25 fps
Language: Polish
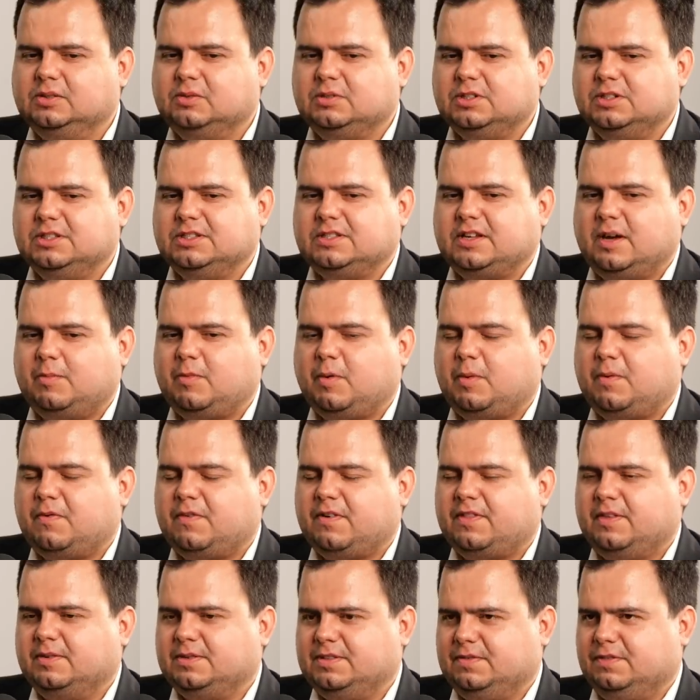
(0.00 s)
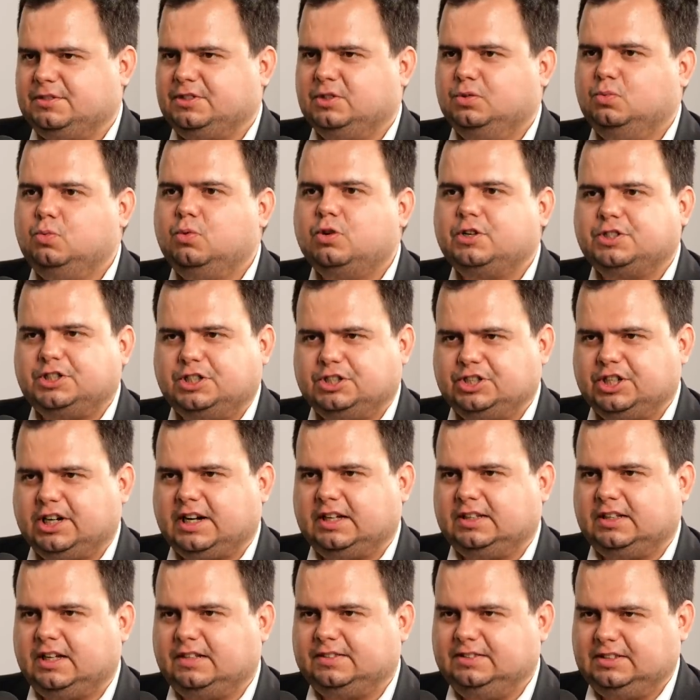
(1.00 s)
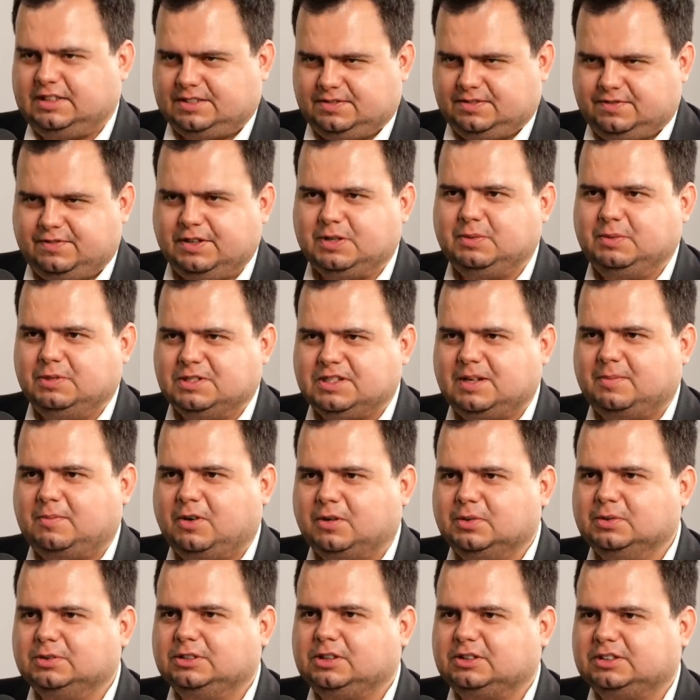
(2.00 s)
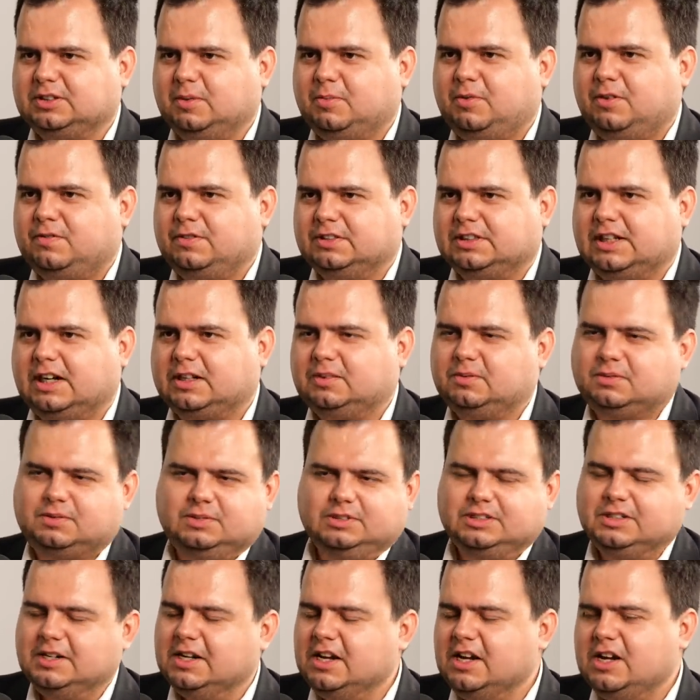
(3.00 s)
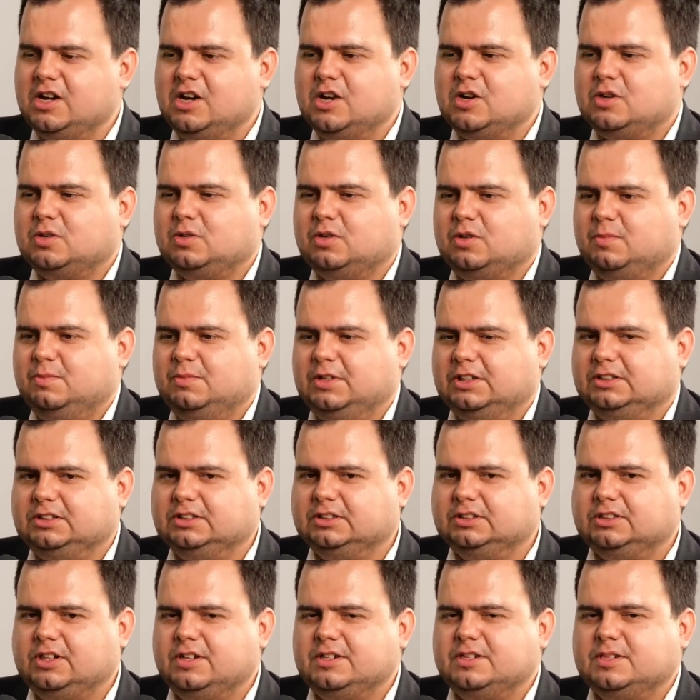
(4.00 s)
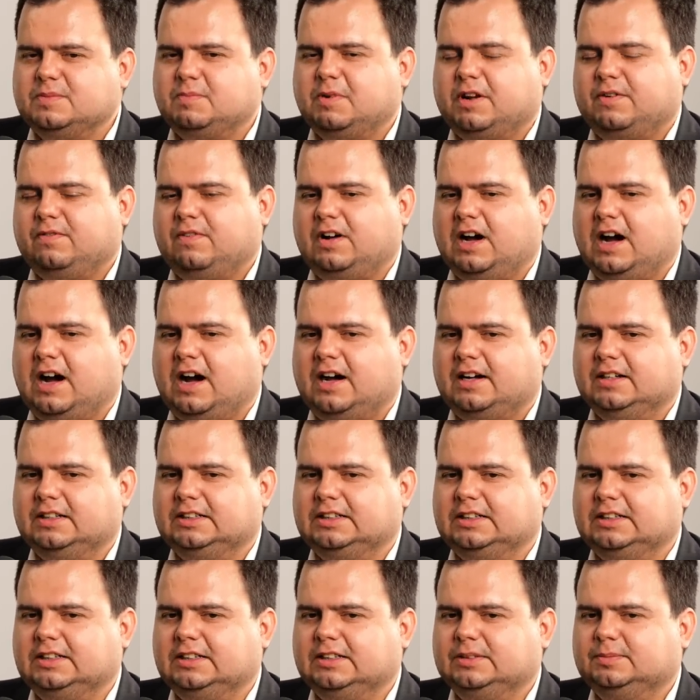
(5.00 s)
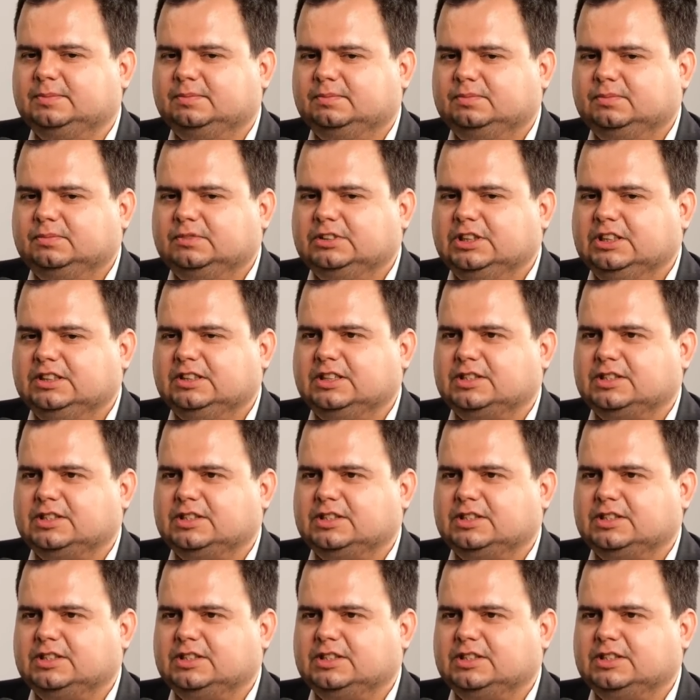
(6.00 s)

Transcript: drugi znajomy opowiadał, że właśnie długo się czeka na ten zwykły samochód mhm. osobowy, tak, który, którym to, to jest sprawa tych